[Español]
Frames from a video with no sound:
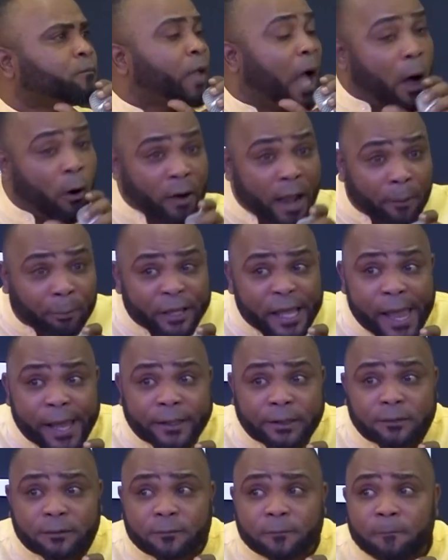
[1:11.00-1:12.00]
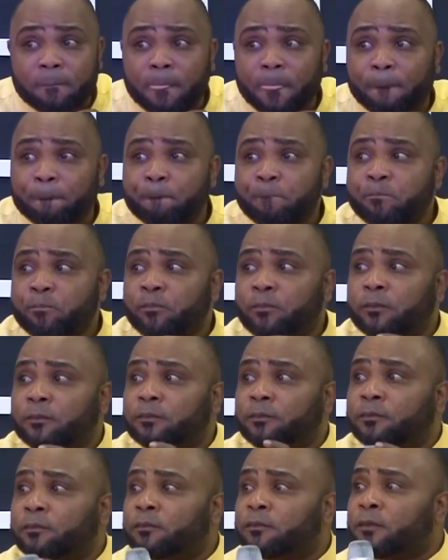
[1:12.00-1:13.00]
Ahora bien,
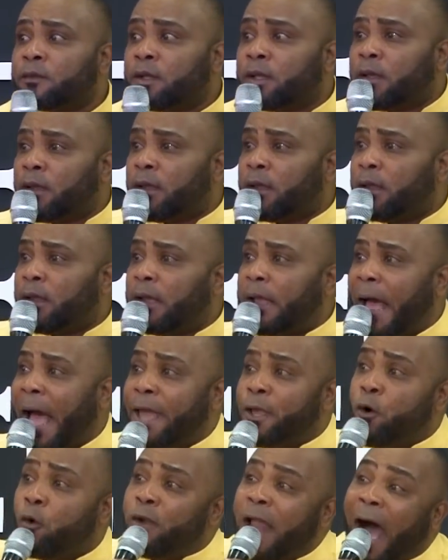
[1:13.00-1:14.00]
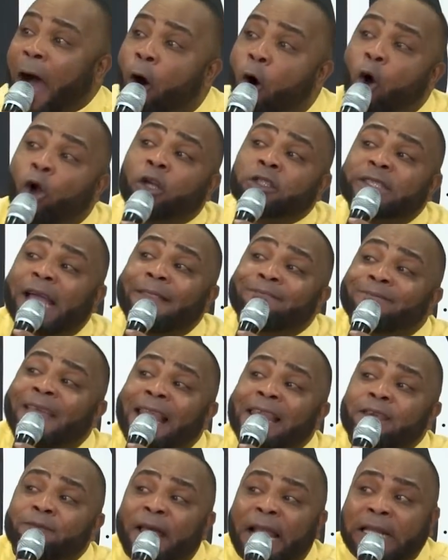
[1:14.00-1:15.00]
hay una orden
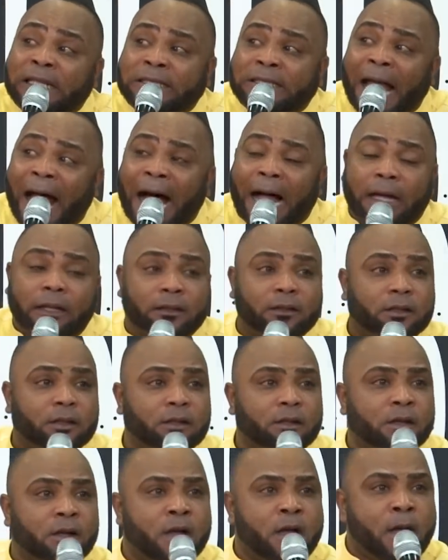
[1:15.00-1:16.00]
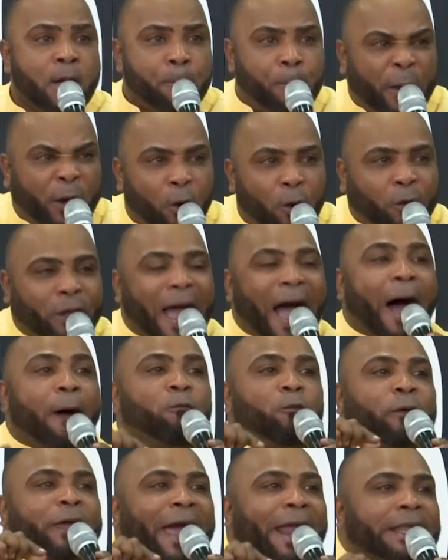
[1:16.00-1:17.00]
de libertad. Pero
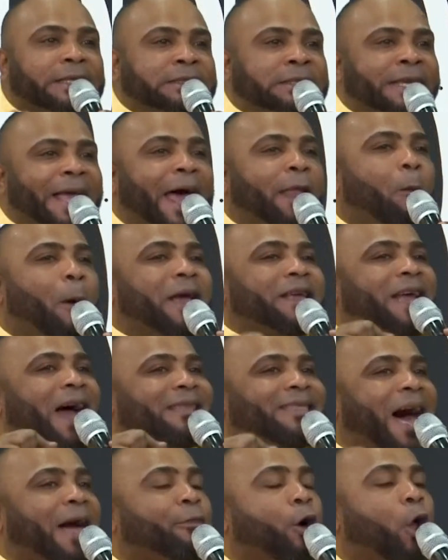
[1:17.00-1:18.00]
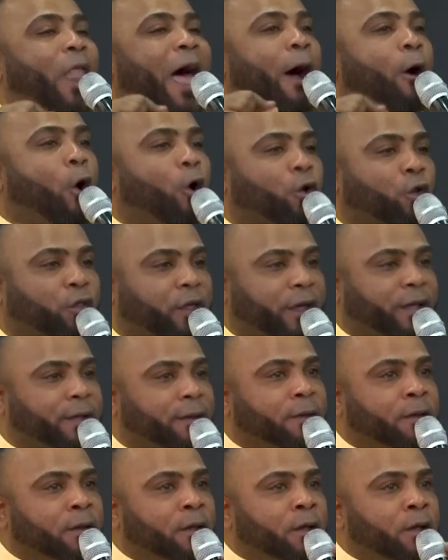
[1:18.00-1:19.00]
aunque el cielo haya dado la
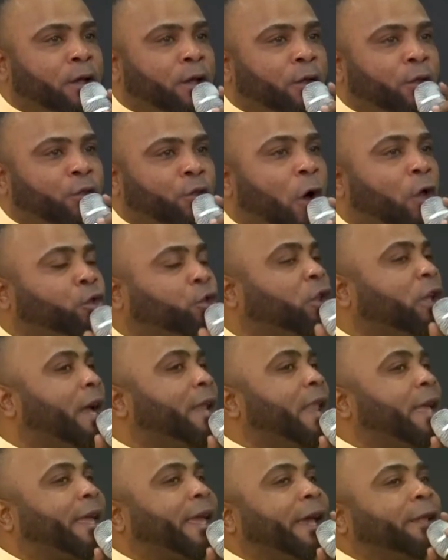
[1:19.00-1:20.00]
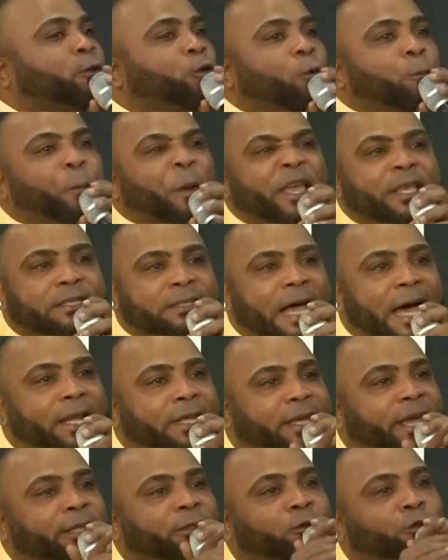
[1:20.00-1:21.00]
orden, no tiene que tú
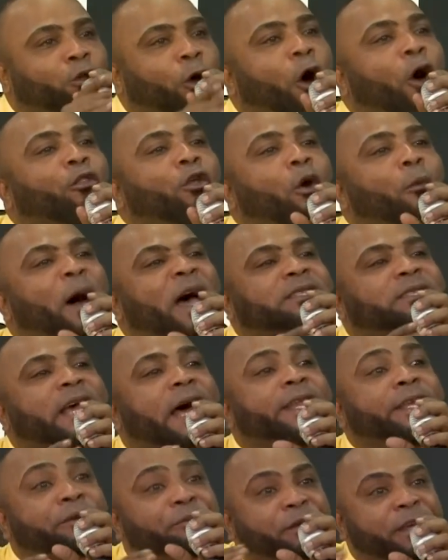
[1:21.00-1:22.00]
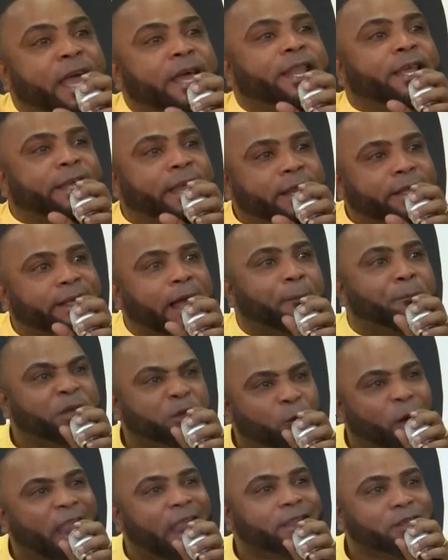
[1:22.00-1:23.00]
pensar que todo va a salir bien en el
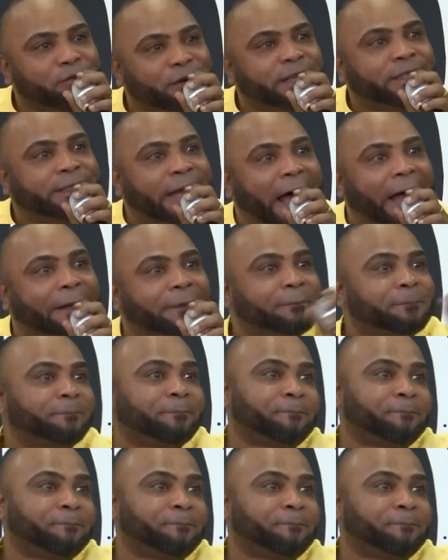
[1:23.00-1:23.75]
camino a la libertad.